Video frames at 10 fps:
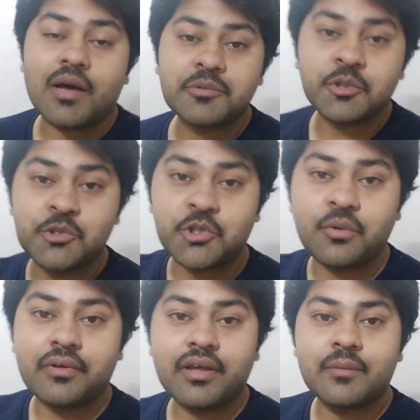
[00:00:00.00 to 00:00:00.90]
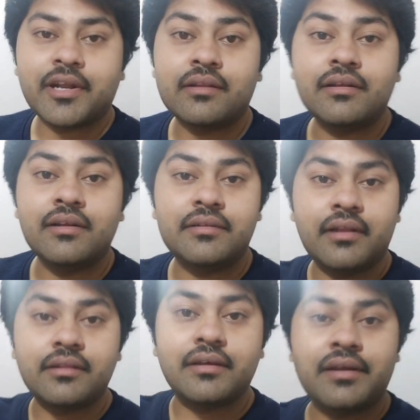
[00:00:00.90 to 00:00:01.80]
आप सोच रहे होंगे कि मेरा दिल
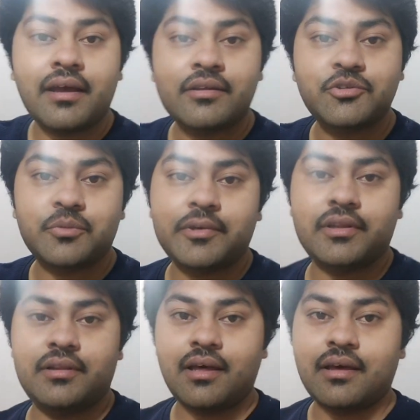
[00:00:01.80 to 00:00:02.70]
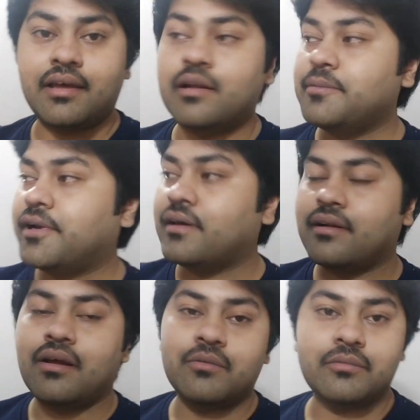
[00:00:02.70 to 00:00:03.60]
इतना दरिया है जो मैं इतना हेल्प कर
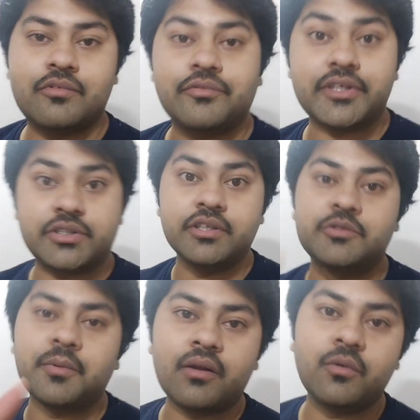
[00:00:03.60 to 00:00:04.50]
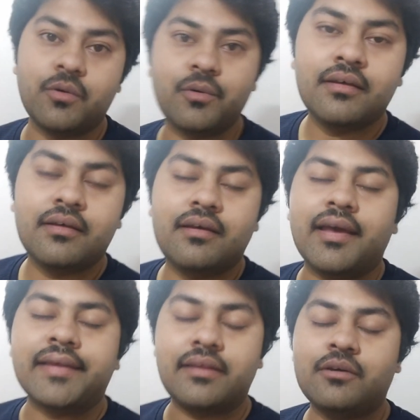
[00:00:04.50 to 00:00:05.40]
रहा हूँ वेस्टीज़ वालों को
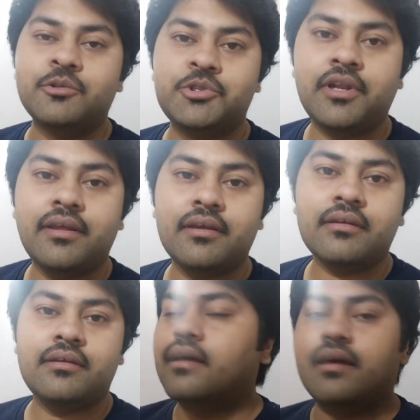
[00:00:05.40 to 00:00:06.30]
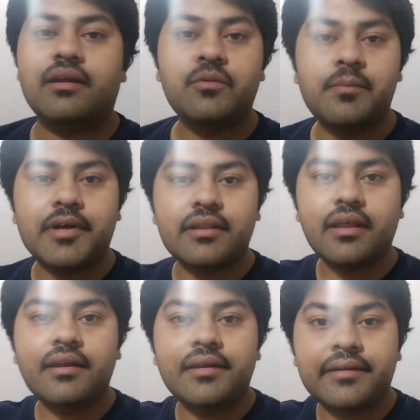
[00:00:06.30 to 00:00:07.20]
ऐसा कुछ नहीं है अरे वो
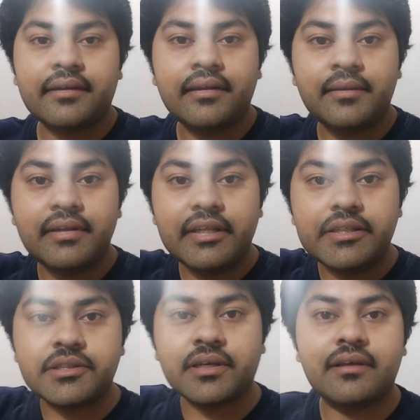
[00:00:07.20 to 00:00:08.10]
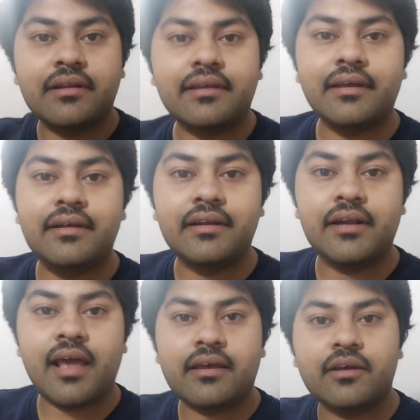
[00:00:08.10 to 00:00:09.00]
बंदा लिटरली नीचे गिर के
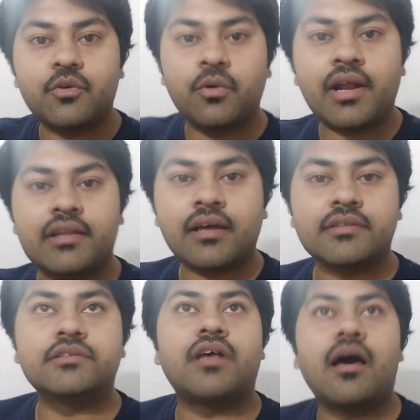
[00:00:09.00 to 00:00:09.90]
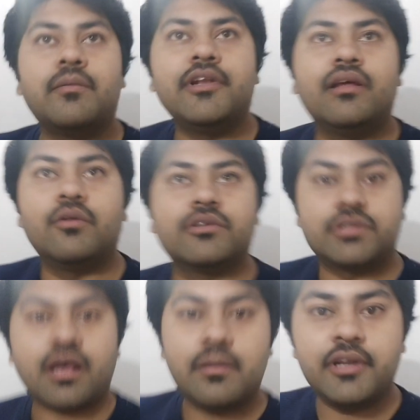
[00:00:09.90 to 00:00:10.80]
गिड़गिड़ा के रो रहा था साहब ले लो
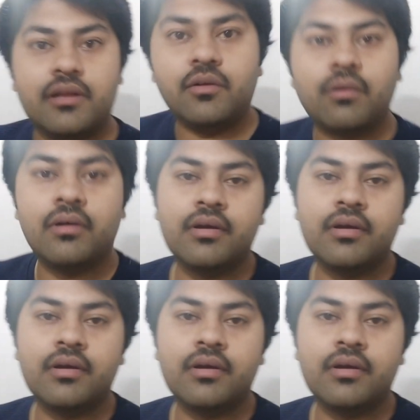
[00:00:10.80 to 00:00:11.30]
साहब ले लो